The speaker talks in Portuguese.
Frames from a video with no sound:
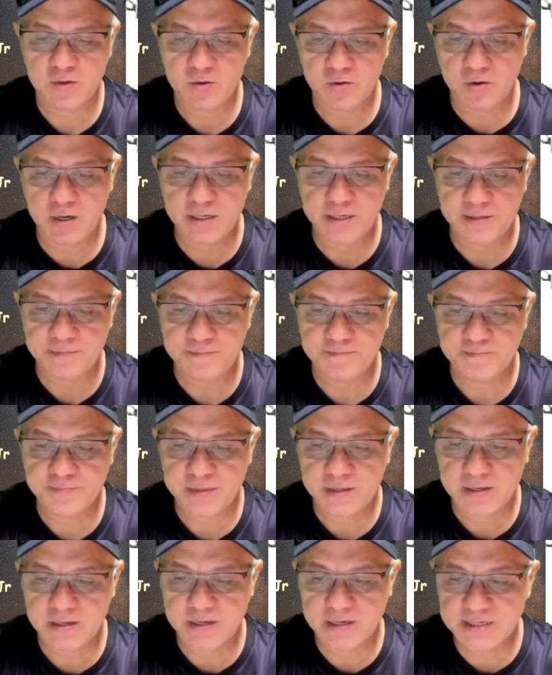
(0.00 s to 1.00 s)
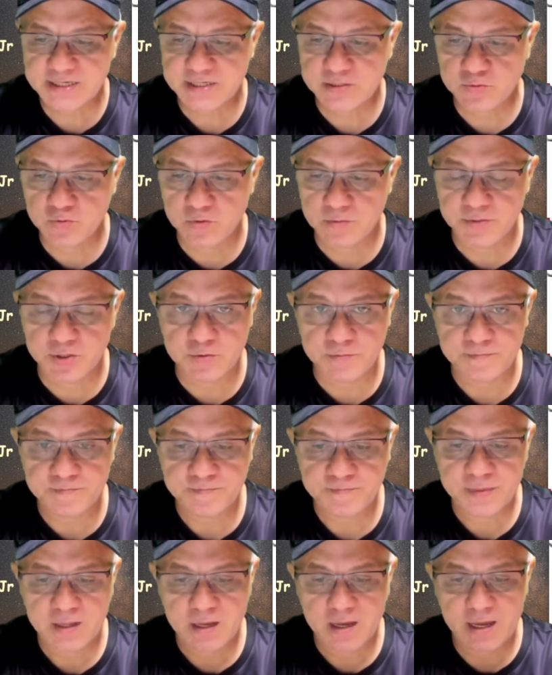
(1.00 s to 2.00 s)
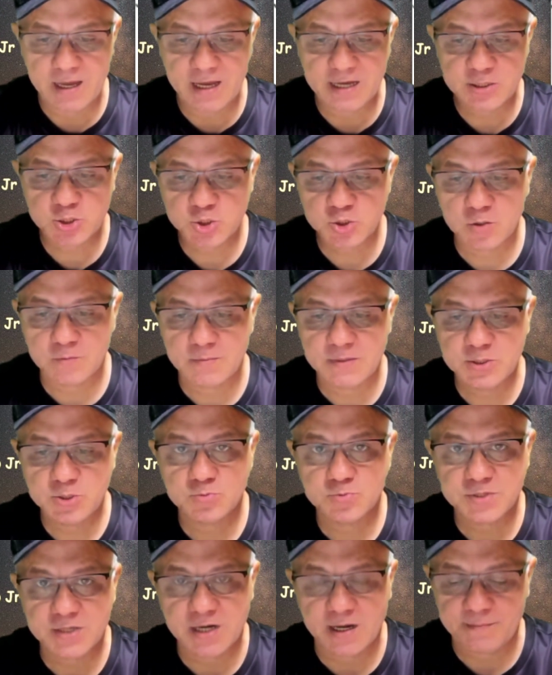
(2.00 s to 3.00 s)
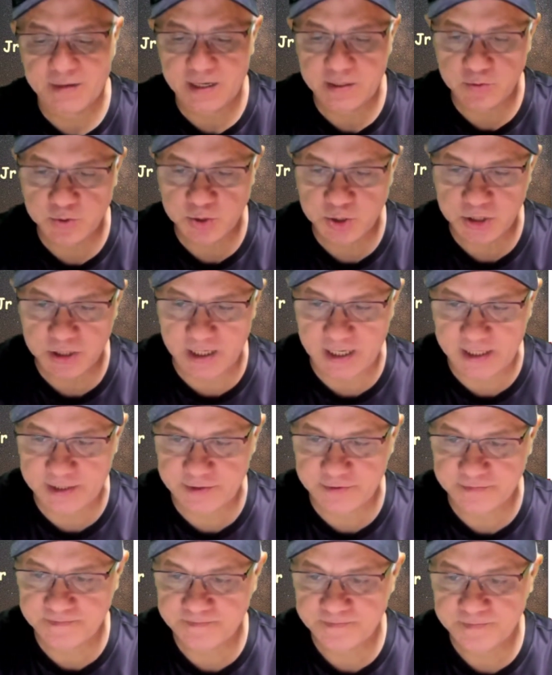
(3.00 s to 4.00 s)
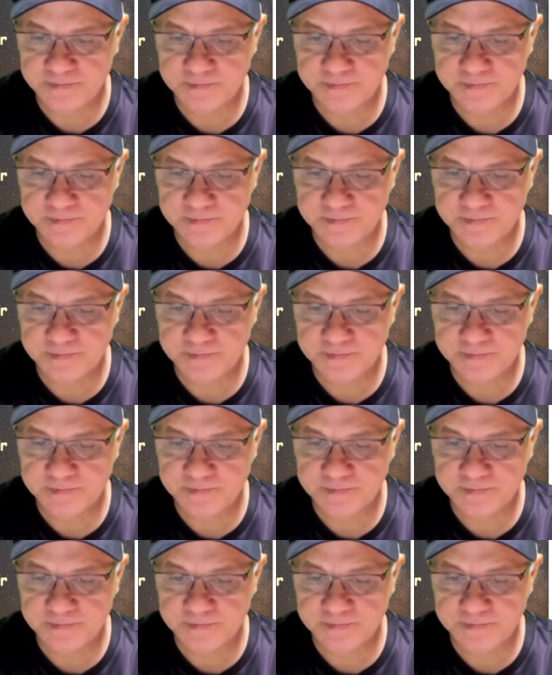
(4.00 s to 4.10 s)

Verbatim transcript: Olha, esse número é a soma de um trabalho diário